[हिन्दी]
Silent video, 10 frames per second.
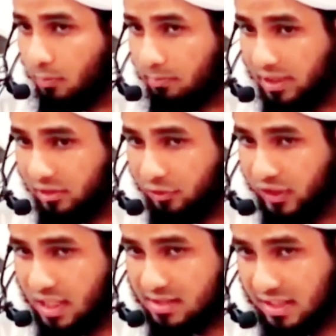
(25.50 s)
वो
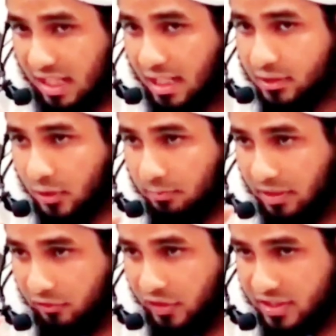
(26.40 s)
मनफी असरात और
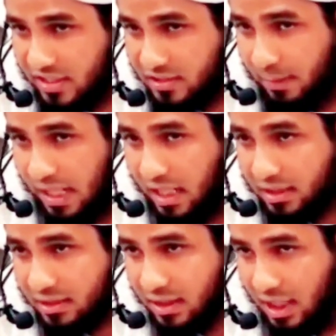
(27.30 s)
मनफी
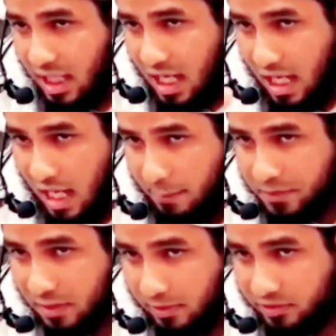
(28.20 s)
जज्बात आप
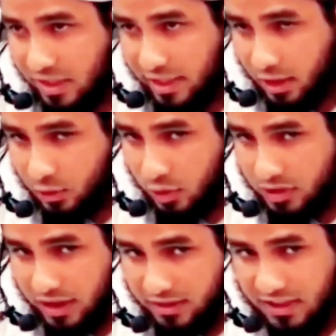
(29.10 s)
समझते हैं कि दो
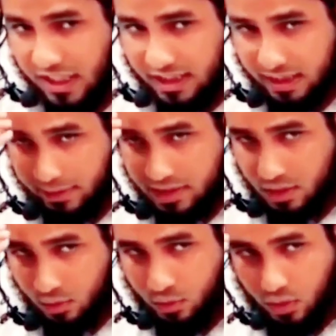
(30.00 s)
तीन साल के
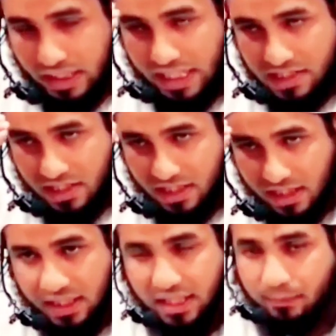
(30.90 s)
बच्चे उनको कैच नहीं
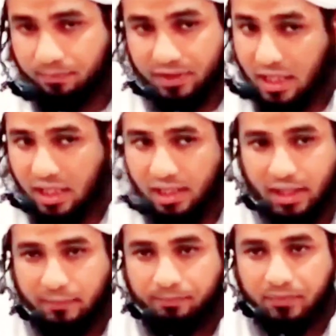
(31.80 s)
कर रहे ना ना
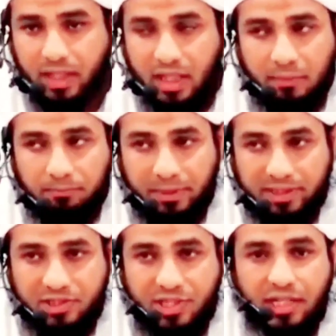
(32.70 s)
ना
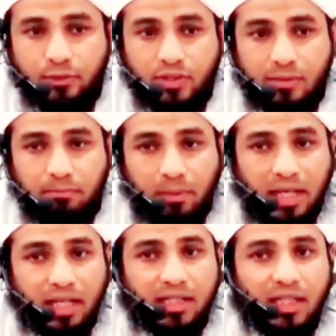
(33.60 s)
बच्चा तो जब
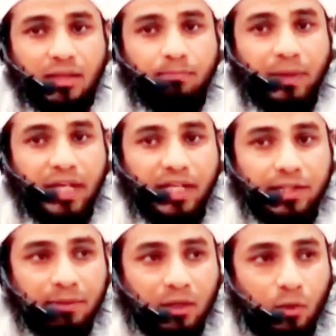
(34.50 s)
माँ की
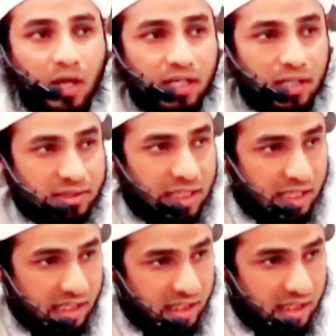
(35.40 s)
पेट में हुआ करता
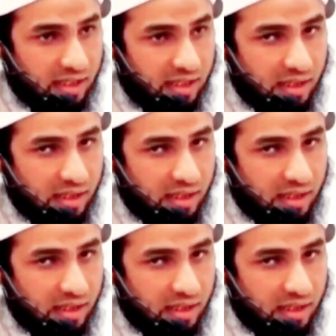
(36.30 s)
है